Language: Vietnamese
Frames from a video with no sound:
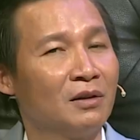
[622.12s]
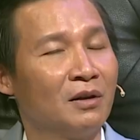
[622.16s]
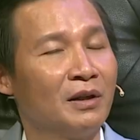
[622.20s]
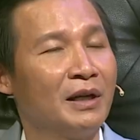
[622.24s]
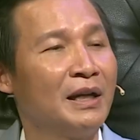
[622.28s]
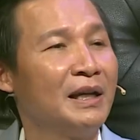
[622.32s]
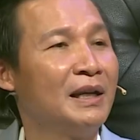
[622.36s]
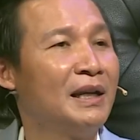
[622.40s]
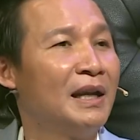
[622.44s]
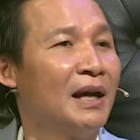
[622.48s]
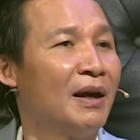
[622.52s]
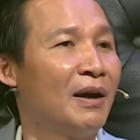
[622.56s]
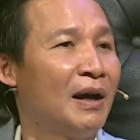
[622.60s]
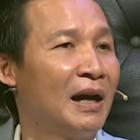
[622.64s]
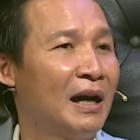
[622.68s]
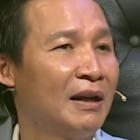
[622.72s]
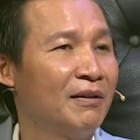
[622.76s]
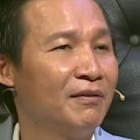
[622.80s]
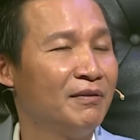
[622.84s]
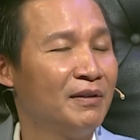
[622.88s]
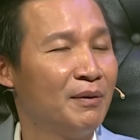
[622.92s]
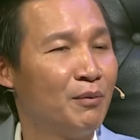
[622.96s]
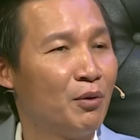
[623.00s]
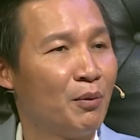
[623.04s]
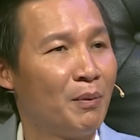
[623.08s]
có khi nào
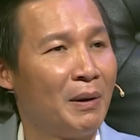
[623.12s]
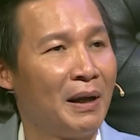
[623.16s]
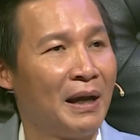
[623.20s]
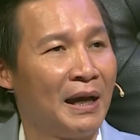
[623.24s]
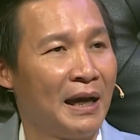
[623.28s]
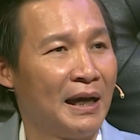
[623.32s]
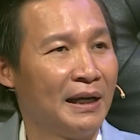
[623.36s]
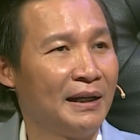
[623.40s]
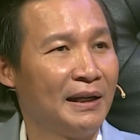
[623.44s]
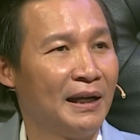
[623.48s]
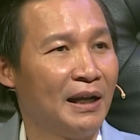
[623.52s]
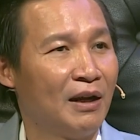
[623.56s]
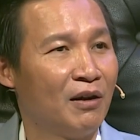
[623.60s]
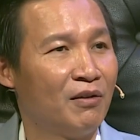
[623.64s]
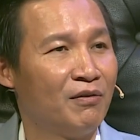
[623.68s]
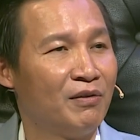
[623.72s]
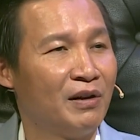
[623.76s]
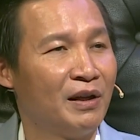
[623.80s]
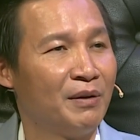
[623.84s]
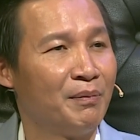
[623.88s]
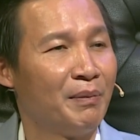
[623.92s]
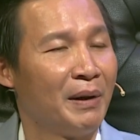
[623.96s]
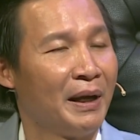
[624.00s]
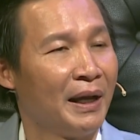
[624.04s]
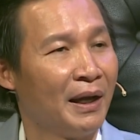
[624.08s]
hát về một bài hát nào
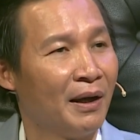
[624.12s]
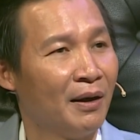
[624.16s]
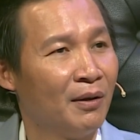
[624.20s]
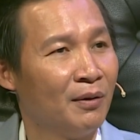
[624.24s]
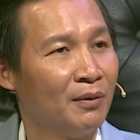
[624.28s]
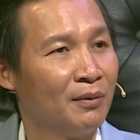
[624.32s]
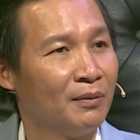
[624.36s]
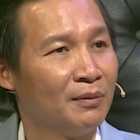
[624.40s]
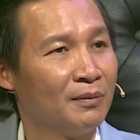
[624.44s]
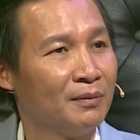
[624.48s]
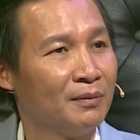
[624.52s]
về mẹ không?